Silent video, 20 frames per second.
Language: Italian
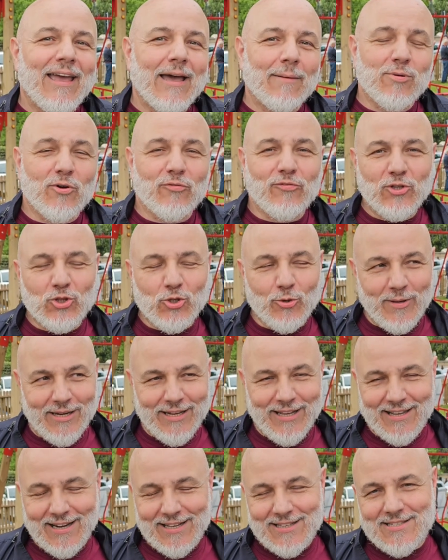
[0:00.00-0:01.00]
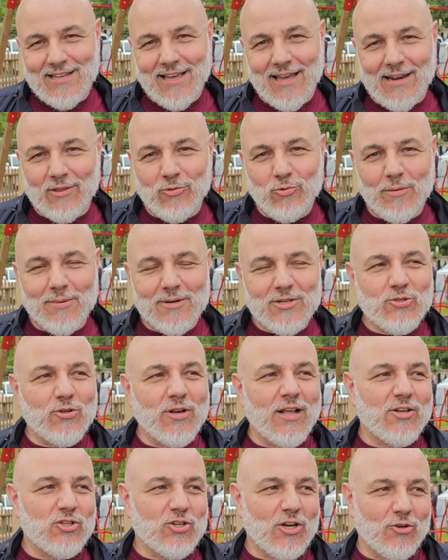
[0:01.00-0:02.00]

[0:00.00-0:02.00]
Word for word: approfitto per ringraziare due persone che